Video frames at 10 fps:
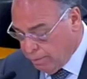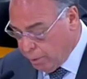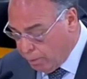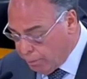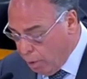
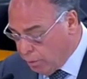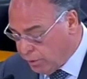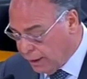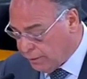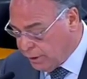
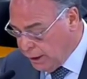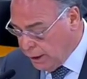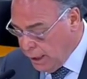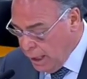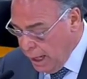Propomos, assim,
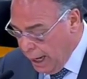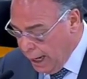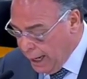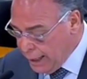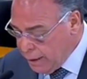
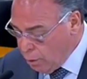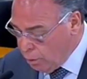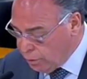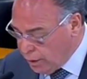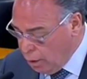a
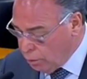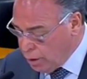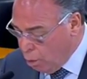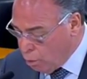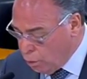inclusão de
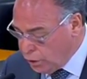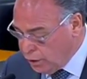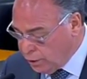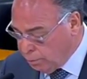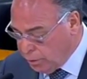alguns
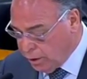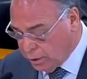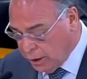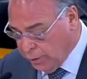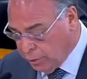
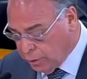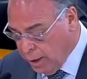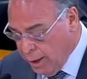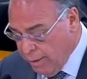dispositivos